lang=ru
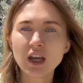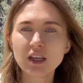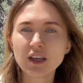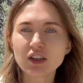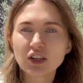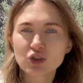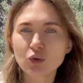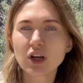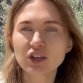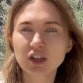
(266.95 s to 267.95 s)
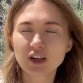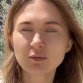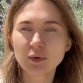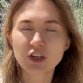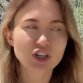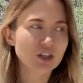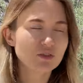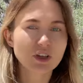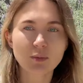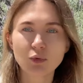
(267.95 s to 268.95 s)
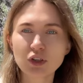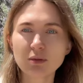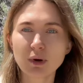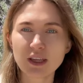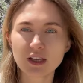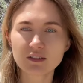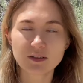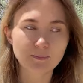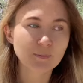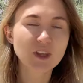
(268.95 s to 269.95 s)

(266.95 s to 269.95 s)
и я не хочу каждый раз приезжать в аэропорт и бояться.